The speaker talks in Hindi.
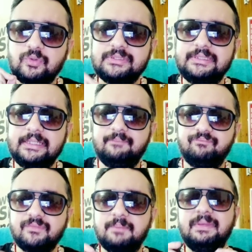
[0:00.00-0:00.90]
तो इसलिए
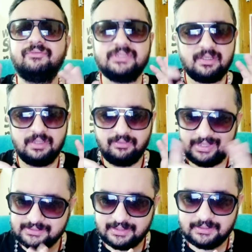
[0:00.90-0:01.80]
मैं फिर
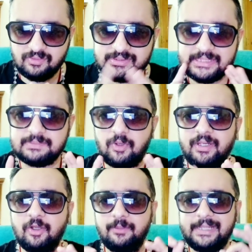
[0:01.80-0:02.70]
रिवाइज कर देता हूँ सिक्स
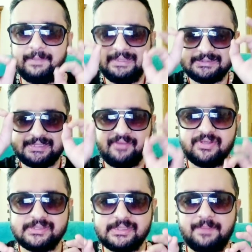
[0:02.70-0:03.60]
मॉर्निंग हैबिट
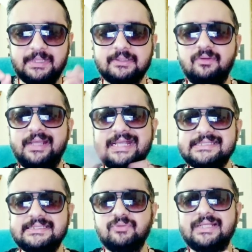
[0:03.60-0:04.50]
सेवर्स से आप याद कर लो
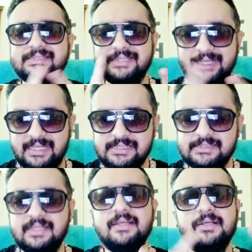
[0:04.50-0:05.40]
एस से होता है
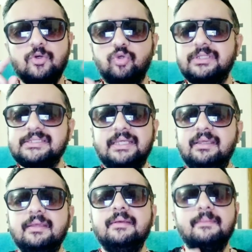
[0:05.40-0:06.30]
साइलेंस उठते से
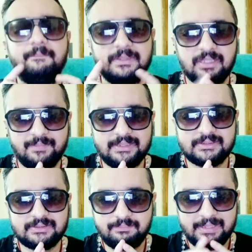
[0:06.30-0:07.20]
ही पंद्रह मिनट
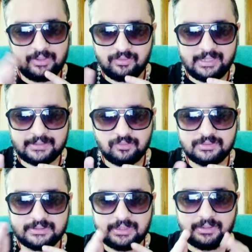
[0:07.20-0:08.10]
पहले उठना एक
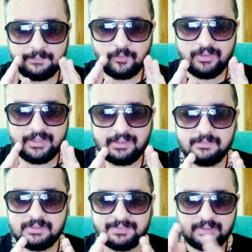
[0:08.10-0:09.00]
तो जितना आपको उठने का
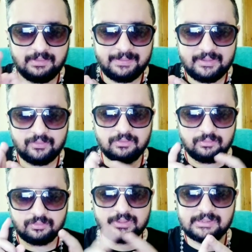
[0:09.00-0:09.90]
टाइम उससे पंद्रह मिनट पहले उठो
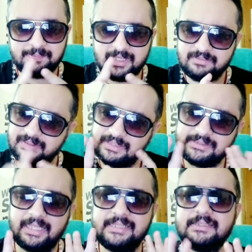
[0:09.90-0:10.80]
उठते से पांच मिनट तक
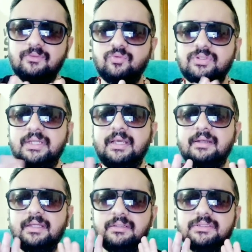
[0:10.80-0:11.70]
साइलेंस रहो कुछ नहीं
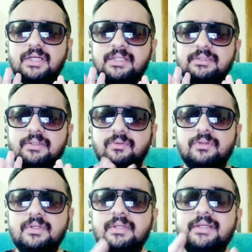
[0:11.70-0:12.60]
करना है शांत रहो